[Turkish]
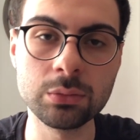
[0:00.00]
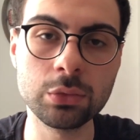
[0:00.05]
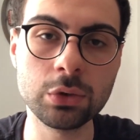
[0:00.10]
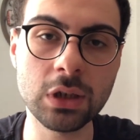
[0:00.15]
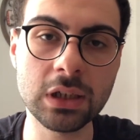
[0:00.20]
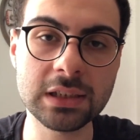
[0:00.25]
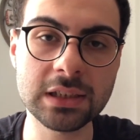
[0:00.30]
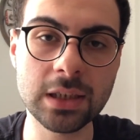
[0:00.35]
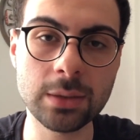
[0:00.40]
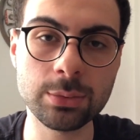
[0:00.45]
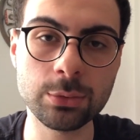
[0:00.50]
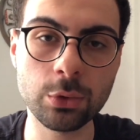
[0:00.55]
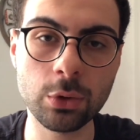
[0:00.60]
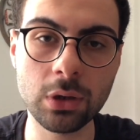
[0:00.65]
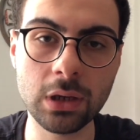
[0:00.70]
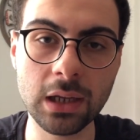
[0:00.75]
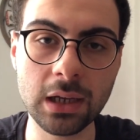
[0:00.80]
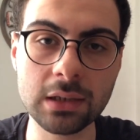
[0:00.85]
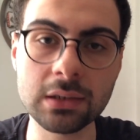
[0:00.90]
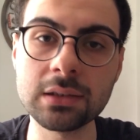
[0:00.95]
Bu
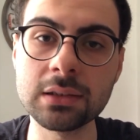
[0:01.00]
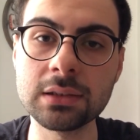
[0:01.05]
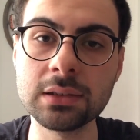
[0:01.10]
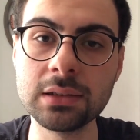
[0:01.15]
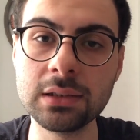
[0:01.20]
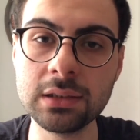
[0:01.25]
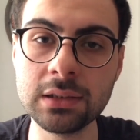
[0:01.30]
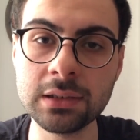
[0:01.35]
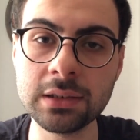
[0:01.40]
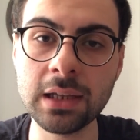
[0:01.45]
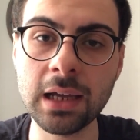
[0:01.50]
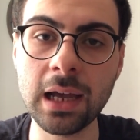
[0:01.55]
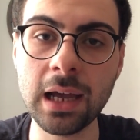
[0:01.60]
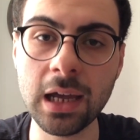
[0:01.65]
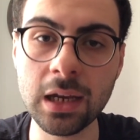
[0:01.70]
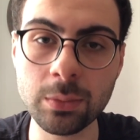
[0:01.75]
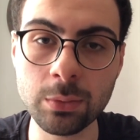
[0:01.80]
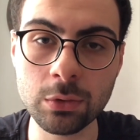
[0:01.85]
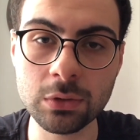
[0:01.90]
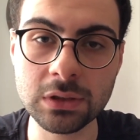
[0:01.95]
reseptörler dilin
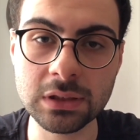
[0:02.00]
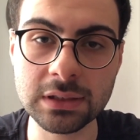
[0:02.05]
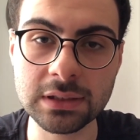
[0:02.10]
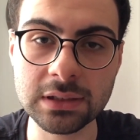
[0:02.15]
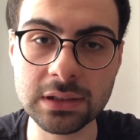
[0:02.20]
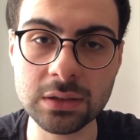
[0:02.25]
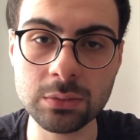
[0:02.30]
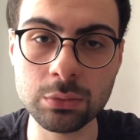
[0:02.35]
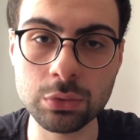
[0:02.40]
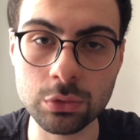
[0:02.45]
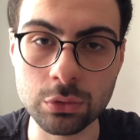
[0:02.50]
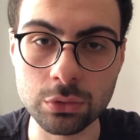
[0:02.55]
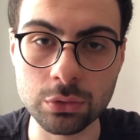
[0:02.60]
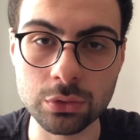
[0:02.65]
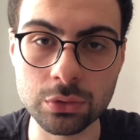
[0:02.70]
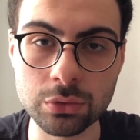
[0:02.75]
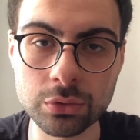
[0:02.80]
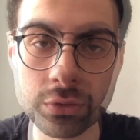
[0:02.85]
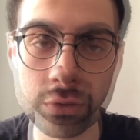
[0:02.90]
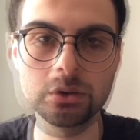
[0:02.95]
her bölgesinde
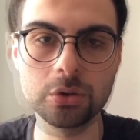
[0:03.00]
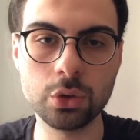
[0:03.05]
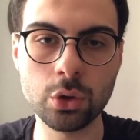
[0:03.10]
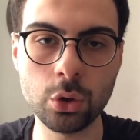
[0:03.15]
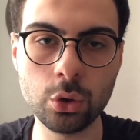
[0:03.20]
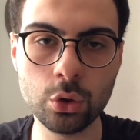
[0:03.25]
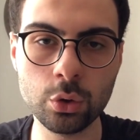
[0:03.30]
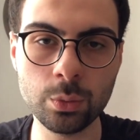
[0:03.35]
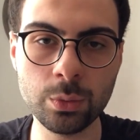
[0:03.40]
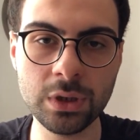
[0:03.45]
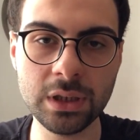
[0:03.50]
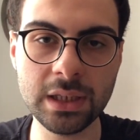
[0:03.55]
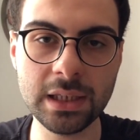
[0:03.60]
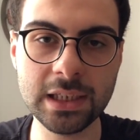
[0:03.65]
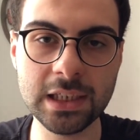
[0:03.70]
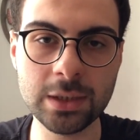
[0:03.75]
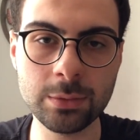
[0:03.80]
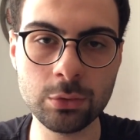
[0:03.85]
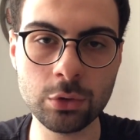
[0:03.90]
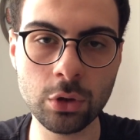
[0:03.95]
bulunur. Kokumi
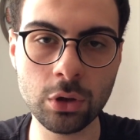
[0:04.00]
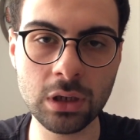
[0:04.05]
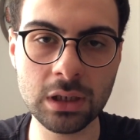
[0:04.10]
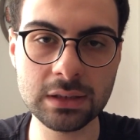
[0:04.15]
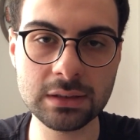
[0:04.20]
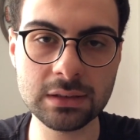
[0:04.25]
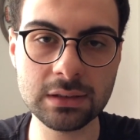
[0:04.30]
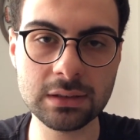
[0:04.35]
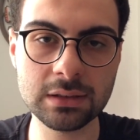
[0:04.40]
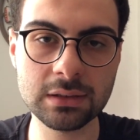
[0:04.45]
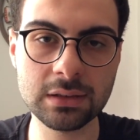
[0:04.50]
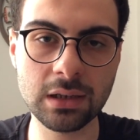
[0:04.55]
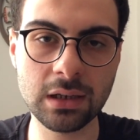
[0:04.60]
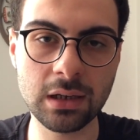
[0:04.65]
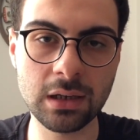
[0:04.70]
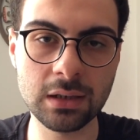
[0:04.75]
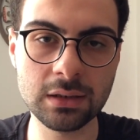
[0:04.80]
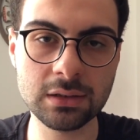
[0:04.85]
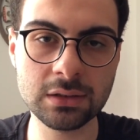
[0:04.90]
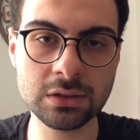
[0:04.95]
2016
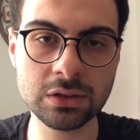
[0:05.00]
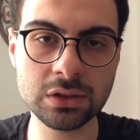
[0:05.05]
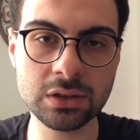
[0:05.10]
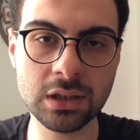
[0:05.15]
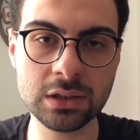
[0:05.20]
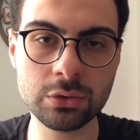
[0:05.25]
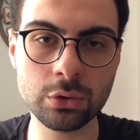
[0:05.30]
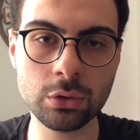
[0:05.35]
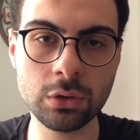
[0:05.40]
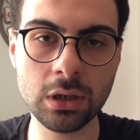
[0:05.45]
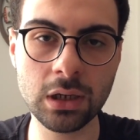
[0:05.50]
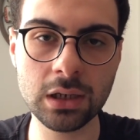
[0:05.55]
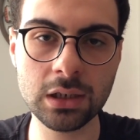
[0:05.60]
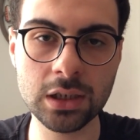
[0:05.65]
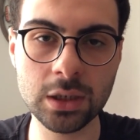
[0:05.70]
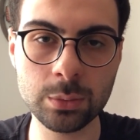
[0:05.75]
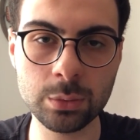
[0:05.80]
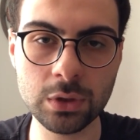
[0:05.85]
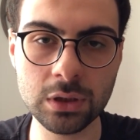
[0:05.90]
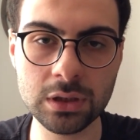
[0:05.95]
yılında 6. tat
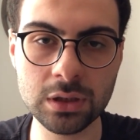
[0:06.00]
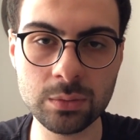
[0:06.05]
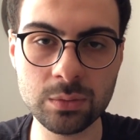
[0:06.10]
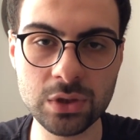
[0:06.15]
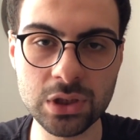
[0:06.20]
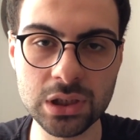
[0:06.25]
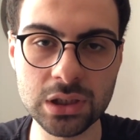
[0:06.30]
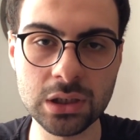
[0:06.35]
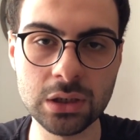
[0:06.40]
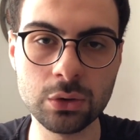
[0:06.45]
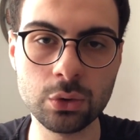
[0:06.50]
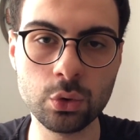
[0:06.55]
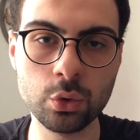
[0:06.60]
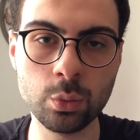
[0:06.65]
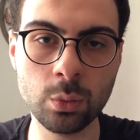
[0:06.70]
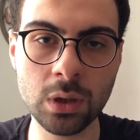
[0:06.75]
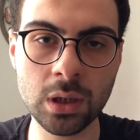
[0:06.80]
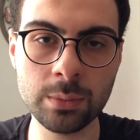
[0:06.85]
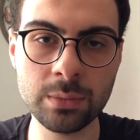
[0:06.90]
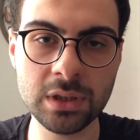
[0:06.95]
olarak kabul edilmiş,
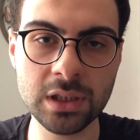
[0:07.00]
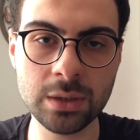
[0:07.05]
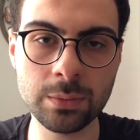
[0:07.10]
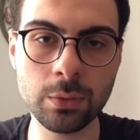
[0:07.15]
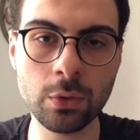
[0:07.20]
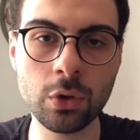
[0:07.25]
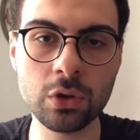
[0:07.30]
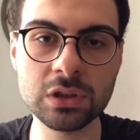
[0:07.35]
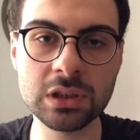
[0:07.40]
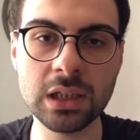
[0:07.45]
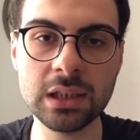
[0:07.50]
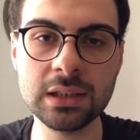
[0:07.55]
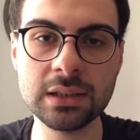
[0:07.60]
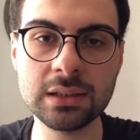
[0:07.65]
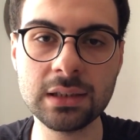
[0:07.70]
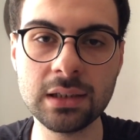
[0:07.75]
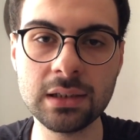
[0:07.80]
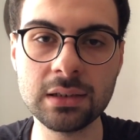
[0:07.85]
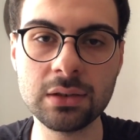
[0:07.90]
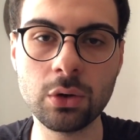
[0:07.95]
umami gibi
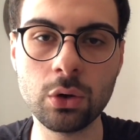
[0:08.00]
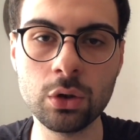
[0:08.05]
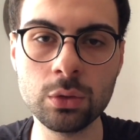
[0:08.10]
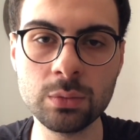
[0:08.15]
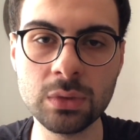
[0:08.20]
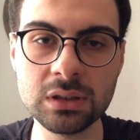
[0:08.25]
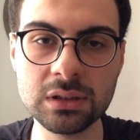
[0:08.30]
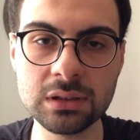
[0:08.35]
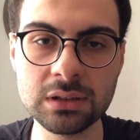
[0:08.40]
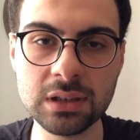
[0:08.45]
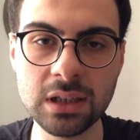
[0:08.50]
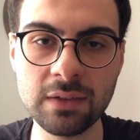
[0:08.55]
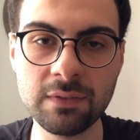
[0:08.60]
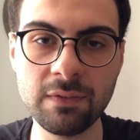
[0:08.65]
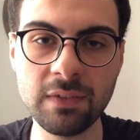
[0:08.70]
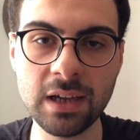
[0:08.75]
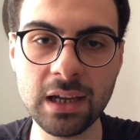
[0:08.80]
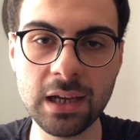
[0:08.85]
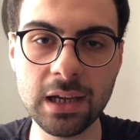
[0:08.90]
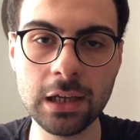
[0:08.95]
özellikleri
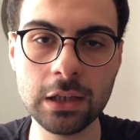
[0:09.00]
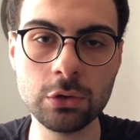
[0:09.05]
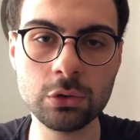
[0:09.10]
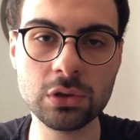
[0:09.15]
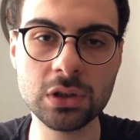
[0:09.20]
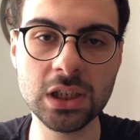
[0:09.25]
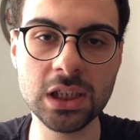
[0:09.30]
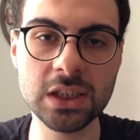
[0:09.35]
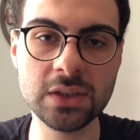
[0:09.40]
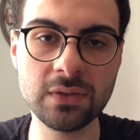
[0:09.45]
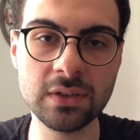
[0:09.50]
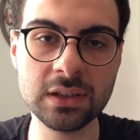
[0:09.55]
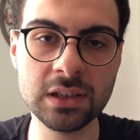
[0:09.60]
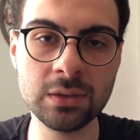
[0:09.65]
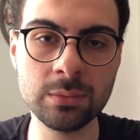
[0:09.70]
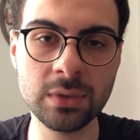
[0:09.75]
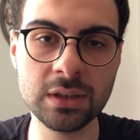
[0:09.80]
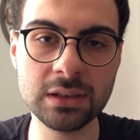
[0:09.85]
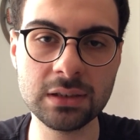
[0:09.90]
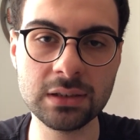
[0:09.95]
olmadığından veya henüz
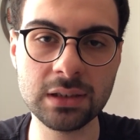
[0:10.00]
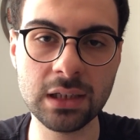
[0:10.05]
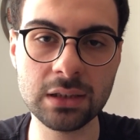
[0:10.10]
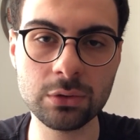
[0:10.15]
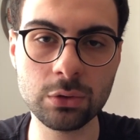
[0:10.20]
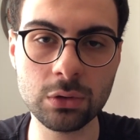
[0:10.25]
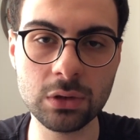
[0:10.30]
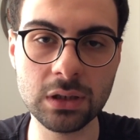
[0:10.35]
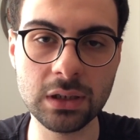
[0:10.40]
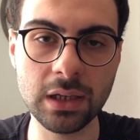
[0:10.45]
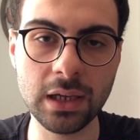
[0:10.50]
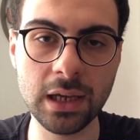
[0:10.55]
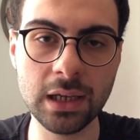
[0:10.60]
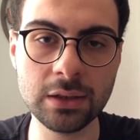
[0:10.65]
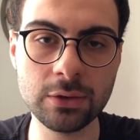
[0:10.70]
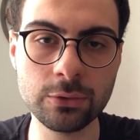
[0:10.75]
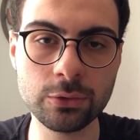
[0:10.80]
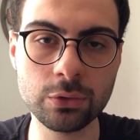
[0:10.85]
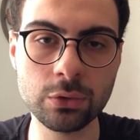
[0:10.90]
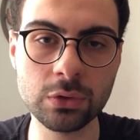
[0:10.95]
keşfedilmediğinden dolayı
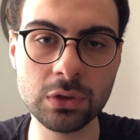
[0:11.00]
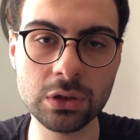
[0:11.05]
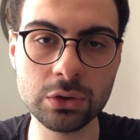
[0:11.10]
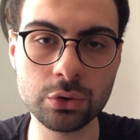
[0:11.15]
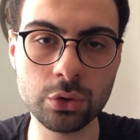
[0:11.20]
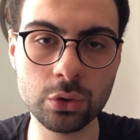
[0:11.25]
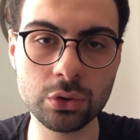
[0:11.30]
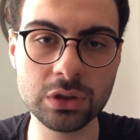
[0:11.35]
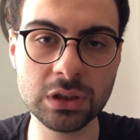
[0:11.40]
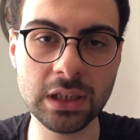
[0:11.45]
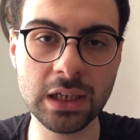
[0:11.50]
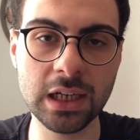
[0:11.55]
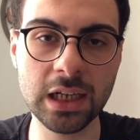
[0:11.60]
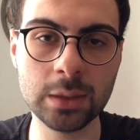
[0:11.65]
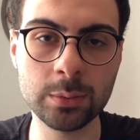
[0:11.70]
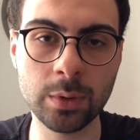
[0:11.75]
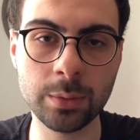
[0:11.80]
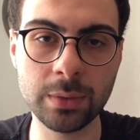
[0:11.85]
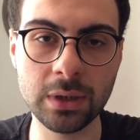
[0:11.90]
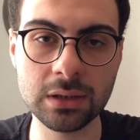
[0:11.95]
endüstride çokça yer
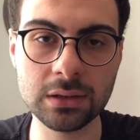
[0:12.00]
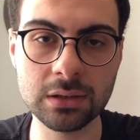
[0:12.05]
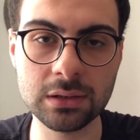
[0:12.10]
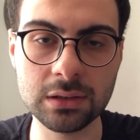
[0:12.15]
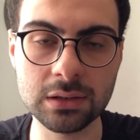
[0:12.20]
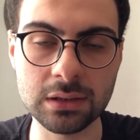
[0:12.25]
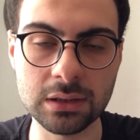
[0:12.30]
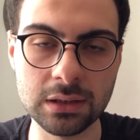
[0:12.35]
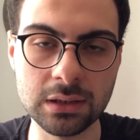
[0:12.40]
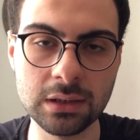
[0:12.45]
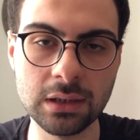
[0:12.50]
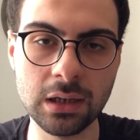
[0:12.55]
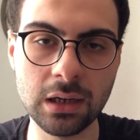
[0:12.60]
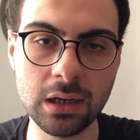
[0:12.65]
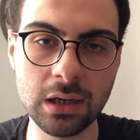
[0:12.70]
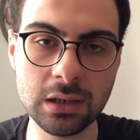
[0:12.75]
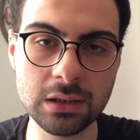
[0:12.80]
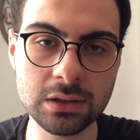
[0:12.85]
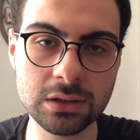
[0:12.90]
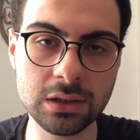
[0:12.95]
almamaktadır.
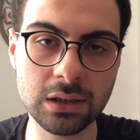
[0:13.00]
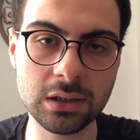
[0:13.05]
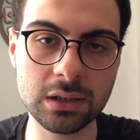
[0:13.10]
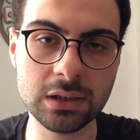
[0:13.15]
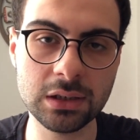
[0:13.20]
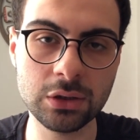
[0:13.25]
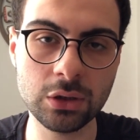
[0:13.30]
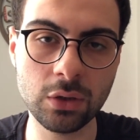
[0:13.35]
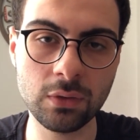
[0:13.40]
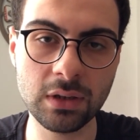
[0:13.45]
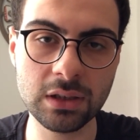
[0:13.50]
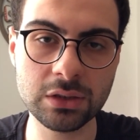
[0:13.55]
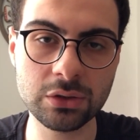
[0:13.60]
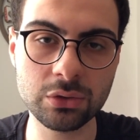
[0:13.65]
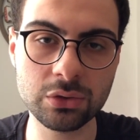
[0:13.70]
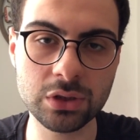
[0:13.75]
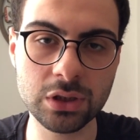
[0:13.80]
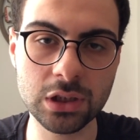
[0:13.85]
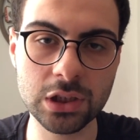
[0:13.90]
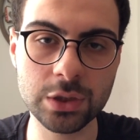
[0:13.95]
Ancak
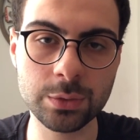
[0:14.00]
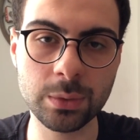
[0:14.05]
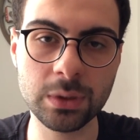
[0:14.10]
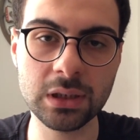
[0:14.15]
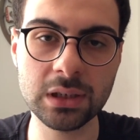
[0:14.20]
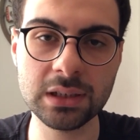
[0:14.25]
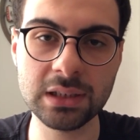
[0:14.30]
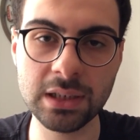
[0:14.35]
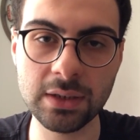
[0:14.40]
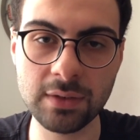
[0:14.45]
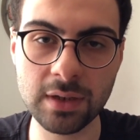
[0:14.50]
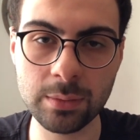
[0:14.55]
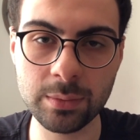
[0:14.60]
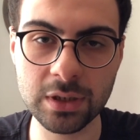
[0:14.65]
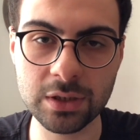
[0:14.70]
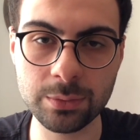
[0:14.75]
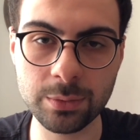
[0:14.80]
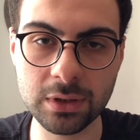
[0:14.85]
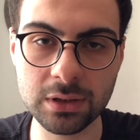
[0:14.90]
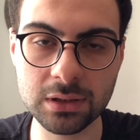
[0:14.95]
inovasyon çalışmaları
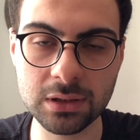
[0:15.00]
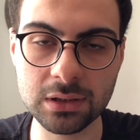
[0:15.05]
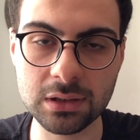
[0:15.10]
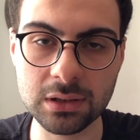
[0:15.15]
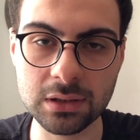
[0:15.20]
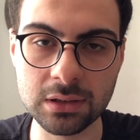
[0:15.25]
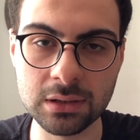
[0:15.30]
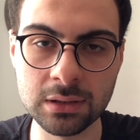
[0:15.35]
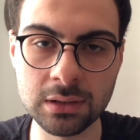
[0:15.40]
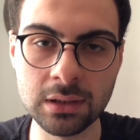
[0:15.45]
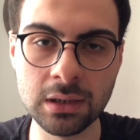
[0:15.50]
devam etmektedir.